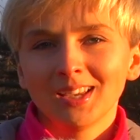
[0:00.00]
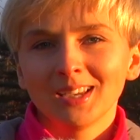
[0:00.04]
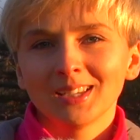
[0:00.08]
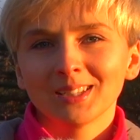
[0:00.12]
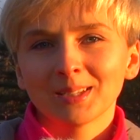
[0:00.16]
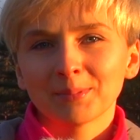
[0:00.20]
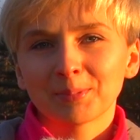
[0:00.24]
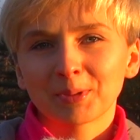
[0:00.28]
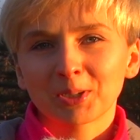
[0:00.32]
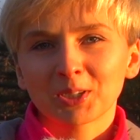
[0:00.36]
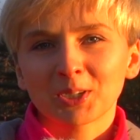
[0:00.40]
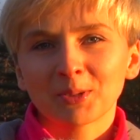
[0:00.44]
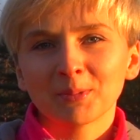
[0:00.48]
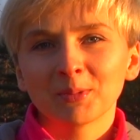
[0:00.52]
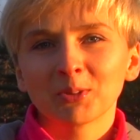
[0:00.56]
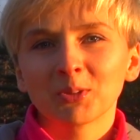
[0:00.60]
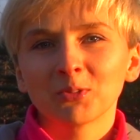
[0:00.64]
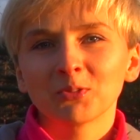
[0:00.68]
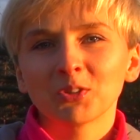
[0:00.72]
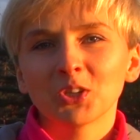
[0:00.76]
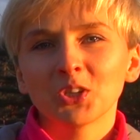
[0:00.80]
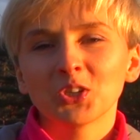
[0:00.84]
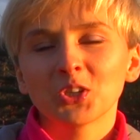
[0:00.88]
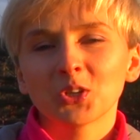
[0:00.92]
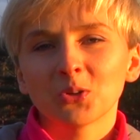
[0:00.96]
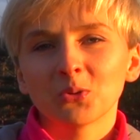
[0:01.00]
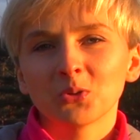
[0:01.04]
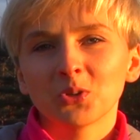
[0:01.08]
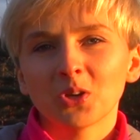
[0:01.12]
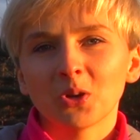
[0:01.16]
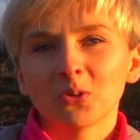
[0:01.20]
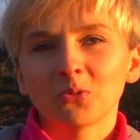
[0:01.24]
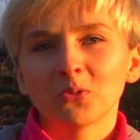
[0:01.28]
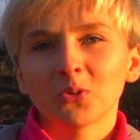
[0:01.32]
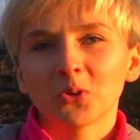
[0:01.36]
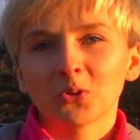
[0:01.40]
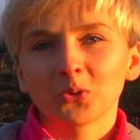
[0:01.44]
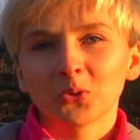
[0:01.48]
Zapraszamy do wzięcia
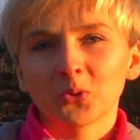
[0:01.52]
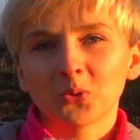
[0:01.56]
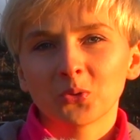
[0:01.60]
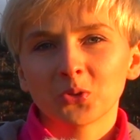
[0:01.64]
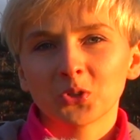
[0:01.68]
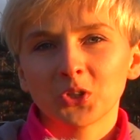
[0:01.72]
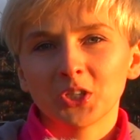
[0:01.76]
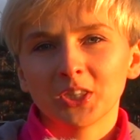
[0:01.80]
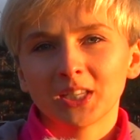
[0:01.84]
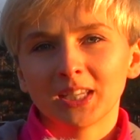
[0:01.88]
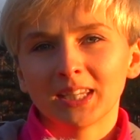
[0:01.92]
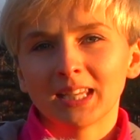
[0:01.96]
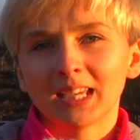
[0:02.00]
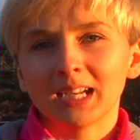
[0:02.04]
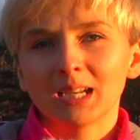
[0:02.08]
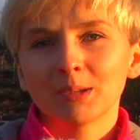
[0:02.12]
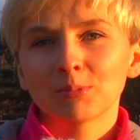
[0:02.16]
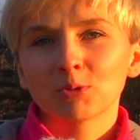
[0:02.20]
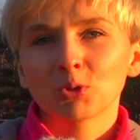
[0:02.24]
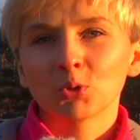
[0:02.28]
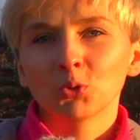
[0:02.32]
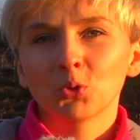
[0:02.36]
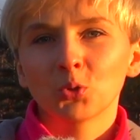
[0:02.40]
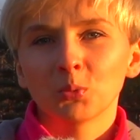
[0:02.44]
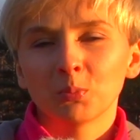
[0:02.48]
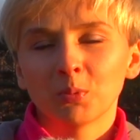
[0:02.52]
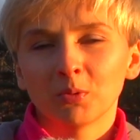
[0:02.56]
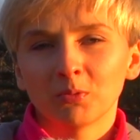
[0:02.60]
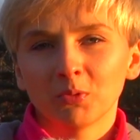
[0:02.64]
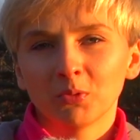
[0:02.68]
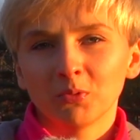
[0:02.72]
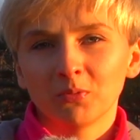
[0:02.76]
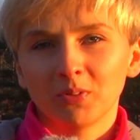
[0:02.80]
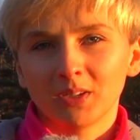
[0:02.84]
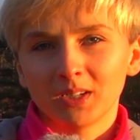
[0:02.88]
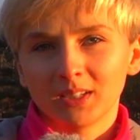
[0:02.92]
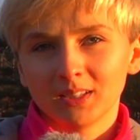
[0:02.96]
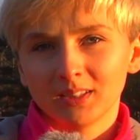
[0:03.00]
udziału w konkursie na najlepszą
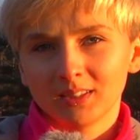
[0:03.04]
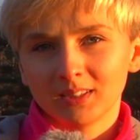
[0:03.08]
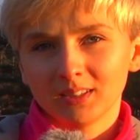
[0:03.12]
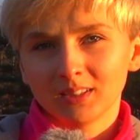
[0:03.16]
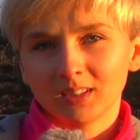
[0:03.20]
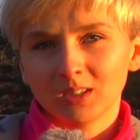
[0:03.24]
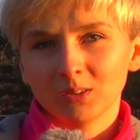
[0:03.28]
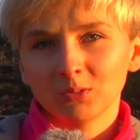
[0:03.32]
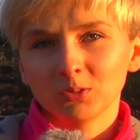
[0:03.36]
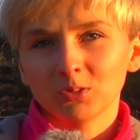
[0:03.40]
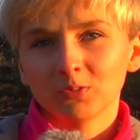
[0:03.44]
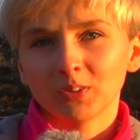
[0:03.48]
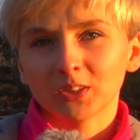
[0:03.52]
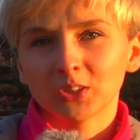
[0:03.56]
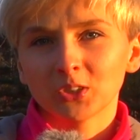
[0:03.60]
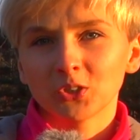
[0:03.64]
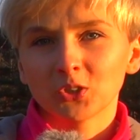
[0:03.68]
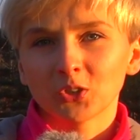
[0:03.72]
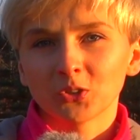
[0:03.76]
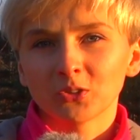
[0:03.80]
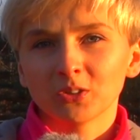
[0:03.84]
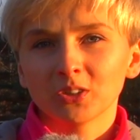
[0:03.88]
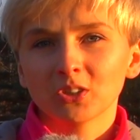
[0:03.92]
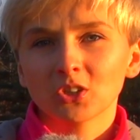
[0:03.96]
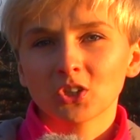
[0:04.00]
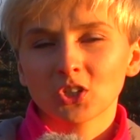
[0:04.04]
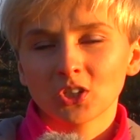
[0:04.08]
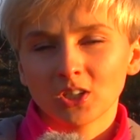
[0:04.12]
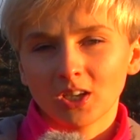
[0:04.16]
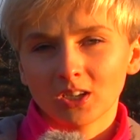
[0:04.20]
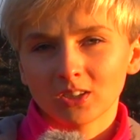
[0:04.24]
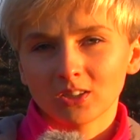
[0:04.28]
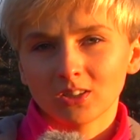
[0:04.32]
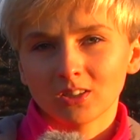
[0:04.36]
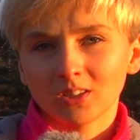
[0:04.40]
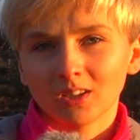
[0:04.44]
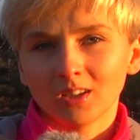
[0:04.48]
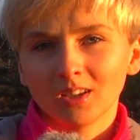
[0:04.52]
tubową walentynkę
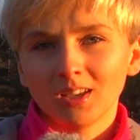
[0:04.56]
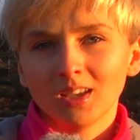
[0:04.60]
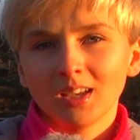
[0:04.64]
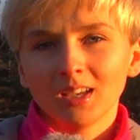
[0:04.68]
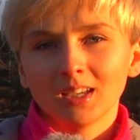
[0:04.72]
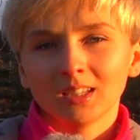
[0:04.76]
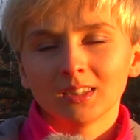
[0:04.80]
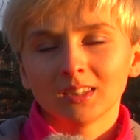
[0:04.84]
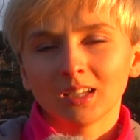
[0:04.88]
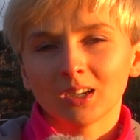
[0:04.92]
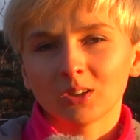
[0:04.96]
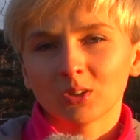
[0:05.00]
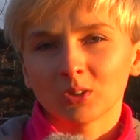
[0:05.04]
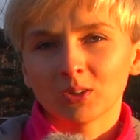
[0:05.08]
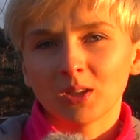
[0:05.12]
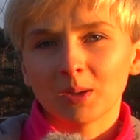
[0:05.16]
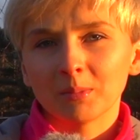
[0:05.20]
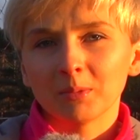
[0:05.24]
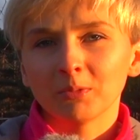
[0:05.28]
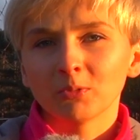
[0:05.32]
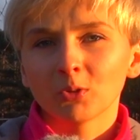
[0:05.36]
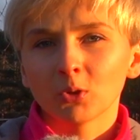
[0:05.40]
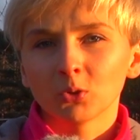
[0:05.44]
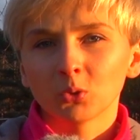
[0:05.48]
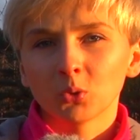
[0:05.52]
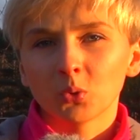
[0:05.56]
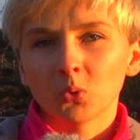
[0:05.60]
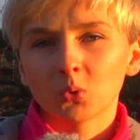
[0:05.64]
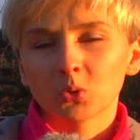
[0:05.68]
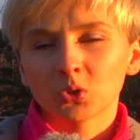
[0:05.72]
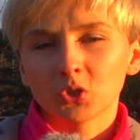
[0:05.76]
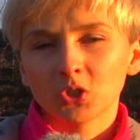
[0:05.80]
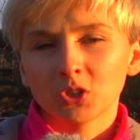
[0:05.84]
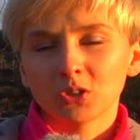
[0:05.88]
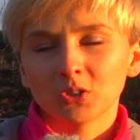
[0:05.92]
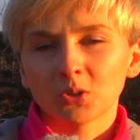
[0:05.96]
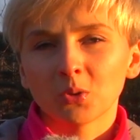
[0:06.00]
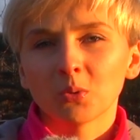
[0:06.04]
2013. Nagrodami w
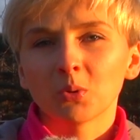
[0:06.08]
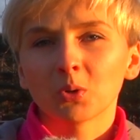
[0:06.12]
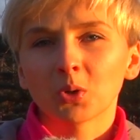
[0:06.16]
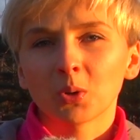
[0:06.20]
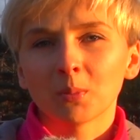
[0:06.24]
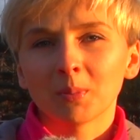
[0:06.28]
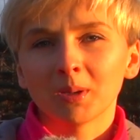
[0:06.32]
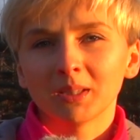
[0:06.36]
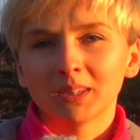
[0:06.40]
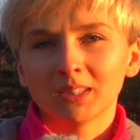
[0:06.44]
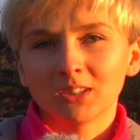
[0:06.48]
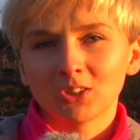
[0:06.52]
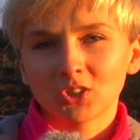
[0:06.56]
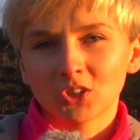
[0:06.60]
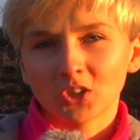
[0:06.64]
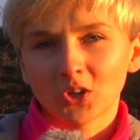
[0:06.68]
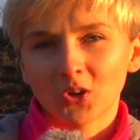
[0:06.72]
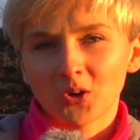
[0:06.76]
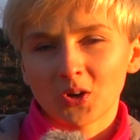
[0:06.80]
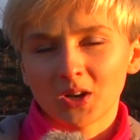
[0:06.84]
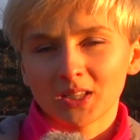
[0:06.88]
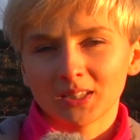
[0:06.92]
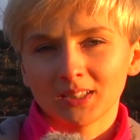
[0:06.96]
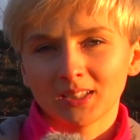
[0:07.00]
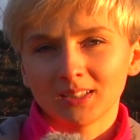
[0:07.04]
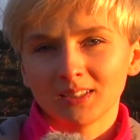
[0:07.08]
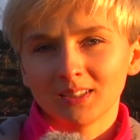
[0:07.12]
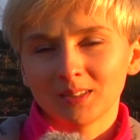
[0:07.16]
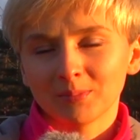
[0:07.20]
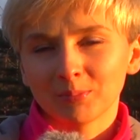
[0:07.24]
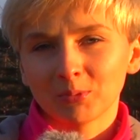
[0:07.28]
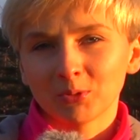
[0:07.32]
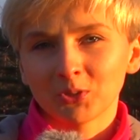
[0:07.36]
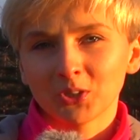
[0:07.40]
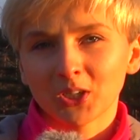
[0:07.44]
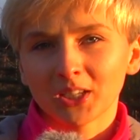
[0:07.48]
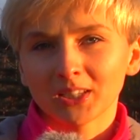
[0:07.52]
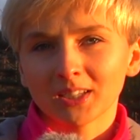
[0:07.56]
konkursie są romantyczna kolacja
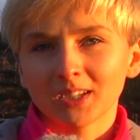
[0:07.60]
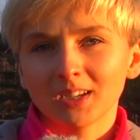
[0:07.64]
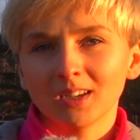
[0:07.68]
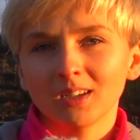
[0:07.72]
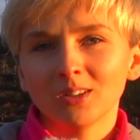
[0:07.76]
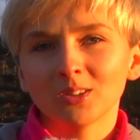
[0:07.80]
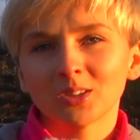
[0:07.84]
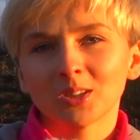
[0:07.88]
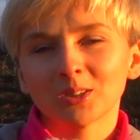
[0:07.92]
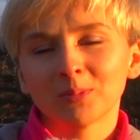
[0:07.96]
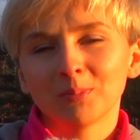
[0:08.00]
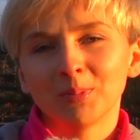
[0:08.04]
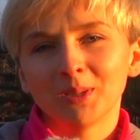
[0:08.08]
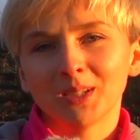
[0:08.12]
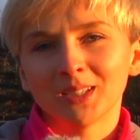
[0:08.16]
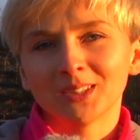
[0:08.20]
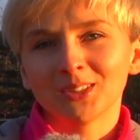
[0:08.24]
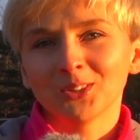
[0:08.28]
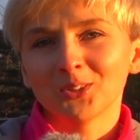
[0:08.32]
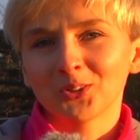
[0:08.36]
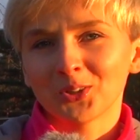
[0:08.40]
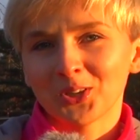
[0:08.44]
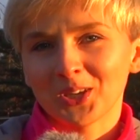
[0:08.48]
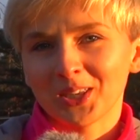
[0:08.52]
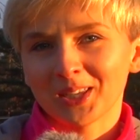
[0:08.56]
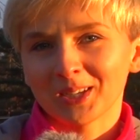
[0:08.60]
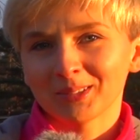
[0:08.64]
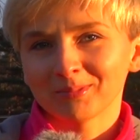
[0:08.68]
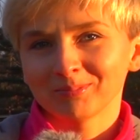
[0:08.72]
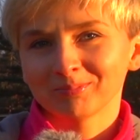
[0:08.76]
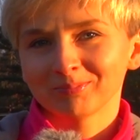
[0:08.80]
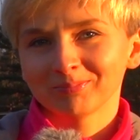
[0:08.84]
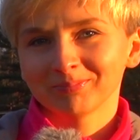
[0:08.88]
niespodzianka oraz bilety do kina.